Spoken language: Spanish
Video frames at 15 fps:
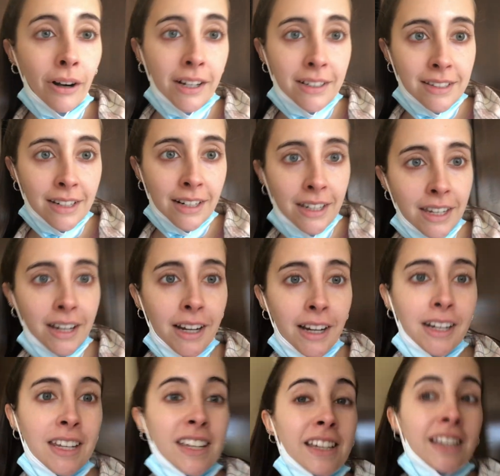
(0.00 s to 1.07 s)
alcanzar a
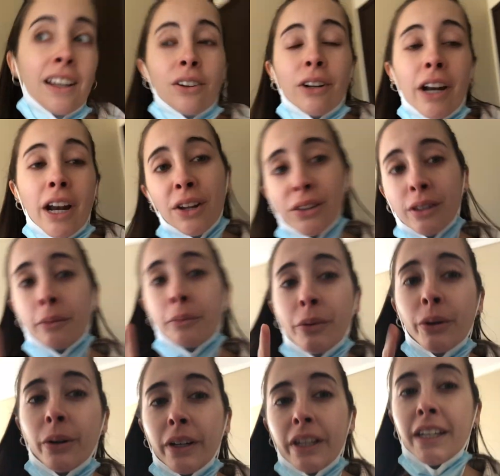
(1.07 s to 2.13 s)
llegar y que el horario
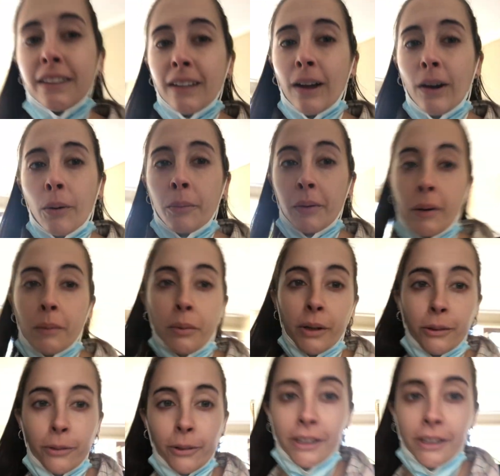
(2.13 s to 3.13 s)
tampoco haya estado mal puesto